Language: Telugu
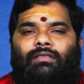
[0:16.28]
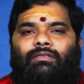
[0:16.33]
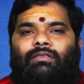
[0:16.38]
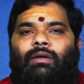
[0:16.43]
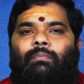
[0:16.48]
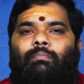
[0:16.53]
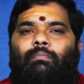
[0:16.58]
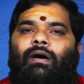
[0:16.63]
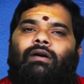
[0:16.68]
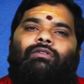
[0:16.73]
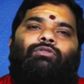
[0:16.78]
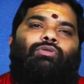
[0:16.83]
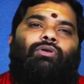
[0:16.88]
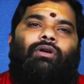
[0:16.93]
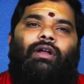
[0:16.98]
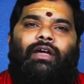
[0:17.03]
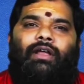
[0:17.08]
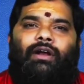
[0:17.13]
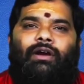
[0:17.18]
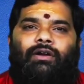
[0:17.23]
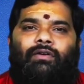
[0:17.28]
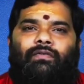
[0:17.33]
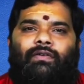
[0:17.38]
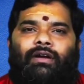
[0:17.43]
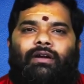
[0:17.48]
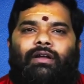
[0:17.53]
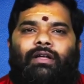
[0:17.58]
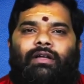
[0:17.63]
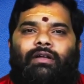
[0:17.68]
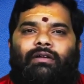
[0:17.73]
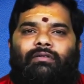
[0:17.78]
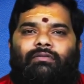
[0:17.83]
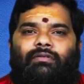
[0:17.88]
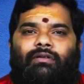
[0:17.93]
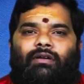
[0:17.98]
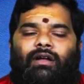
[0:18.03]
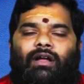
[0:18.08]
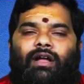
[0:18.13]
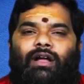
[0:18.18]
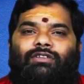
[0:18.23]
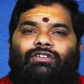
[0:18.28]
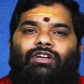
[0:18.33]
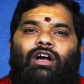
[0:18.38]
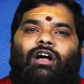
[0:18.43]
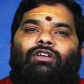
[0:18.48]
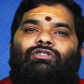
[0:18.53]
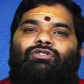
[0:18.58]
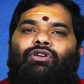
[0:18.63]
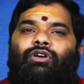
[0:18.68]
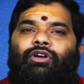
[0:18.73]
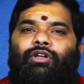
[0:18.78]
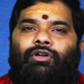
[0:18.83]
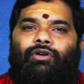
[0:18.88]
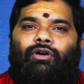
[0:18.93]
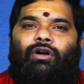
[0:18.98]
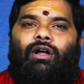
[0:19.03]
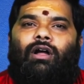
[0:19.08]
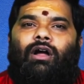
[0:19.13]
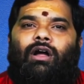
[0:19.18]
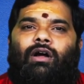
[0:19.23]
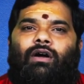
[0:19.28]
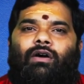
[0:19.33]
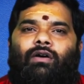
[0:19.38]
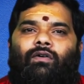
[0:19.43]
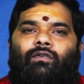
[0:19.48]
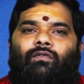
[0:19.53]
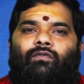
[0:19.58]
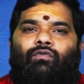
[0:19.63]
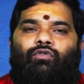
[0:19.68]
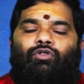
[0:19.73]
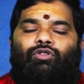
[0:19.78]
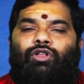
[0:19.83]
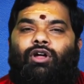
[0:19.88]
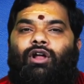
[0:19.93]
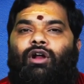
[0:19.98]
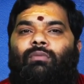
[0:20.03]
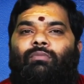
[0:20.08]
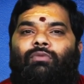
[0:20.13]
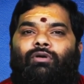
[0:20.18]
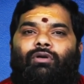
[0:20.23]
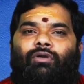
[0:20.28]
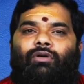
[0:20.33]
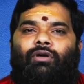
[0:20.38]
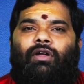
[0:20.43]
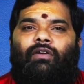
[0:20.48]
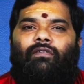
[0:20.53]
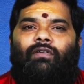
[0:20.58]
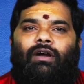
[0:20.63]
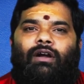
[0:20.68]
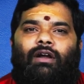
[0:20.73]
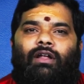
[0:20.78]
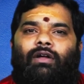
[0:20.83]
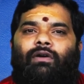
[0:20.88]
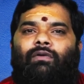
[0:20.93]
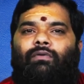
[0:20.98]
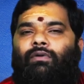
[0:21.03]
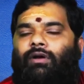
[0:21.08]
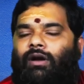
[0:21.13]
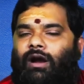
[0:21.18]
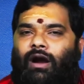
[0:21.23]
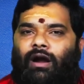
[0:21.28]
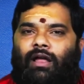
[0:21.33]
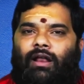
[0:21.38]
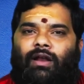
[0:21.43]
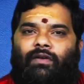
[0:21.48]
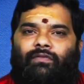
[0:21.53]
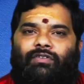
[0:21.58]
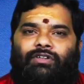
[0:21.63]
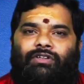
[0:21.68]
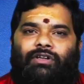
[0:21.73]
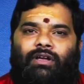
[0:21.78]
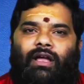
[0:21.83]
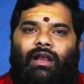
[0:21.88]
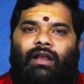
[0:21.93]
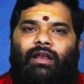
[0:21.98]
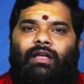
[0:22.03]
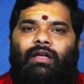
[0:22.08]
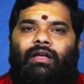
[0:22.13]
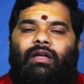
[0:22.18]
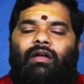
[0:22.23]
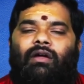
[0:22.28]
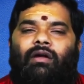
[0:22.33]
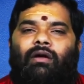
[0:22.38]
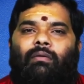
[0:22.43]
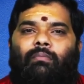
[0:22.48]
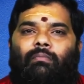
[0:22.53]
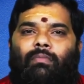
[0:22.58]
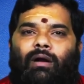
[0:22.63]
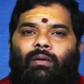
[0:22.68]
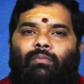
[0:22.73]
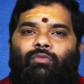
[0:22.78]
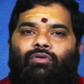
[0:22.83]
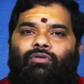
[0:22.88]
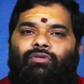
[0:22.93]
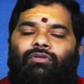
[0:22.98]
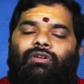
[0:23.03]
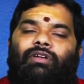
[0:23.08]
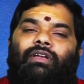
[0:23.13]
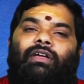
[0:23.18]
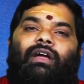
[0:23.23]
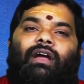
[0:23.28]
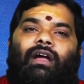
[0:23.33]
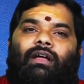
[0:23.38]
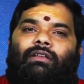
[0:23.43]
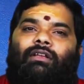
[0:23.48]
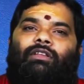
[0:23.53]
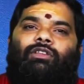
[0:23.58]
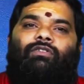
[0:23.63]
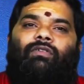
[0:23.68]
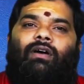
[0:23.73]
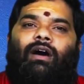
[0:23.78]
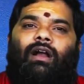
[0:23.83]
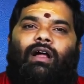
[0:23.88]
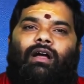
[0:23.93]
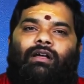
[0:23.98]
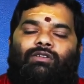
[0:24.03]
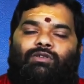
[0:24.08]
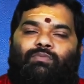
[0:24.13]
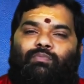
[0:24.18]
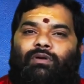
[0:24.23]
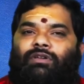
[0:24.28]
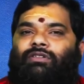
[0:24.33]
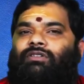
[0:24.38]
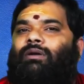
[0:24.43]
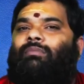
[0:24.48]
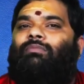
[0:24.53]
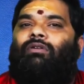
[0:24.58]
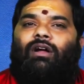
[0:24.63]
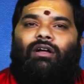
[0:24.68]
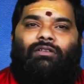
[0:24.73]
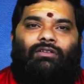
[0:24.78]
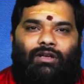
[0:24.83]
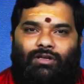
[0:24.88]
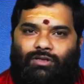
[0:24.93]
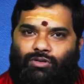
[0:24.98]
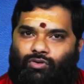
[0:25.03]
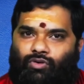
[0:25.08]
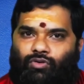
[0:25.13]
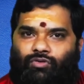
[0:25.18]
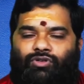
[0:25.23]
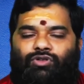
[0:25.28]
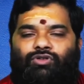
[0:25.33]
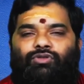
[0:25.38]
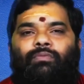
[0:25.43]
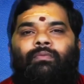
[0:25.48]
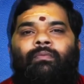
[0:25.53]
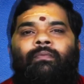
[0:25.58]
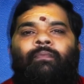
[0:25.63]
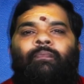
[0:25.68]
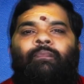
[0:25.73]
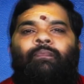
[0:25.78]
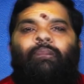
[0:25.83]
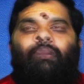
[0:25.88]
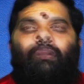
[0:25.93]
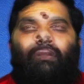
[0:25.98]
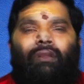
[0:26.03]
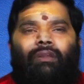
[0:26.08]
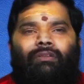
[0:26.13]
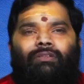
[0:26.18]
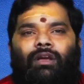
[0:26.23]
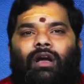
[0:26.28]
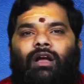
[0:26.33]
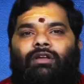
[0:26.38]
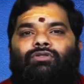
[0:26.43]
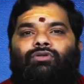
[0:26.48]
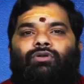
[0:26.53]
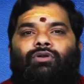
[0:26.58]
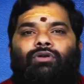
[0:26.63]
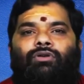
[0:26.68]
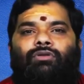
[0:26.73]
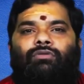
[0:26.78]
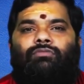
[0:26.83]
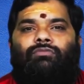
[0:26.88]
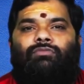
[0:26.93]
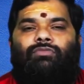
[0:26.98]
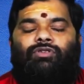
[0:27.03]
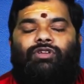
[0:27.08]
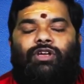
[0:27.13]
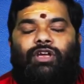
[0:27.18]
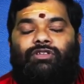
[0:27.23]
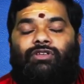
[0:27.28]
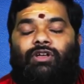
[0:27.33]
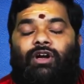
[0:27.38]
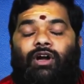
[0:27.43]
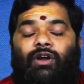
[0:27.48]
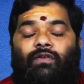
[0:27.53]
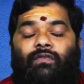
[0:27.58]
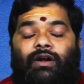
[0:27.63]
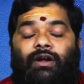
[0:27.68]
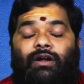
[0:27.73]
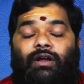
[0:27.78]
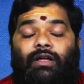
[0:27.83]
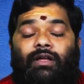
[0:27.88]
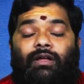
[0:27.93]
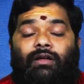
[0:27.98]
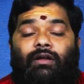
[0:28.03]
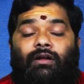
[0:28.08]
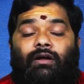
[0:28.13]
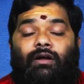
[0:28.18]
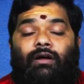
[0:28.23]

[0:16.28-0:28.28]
అతి భక్తుడైనటువంటి గజాసురుడి యొక్క ఉదరములోకి వెళ్ళి ఉన్నాడన్న విషయాన్ని మనము ఈ కథ ద్వారా స్పష్టముగా తెలుసుకోవచ్చు గజాసురుడు చేసినటువంటి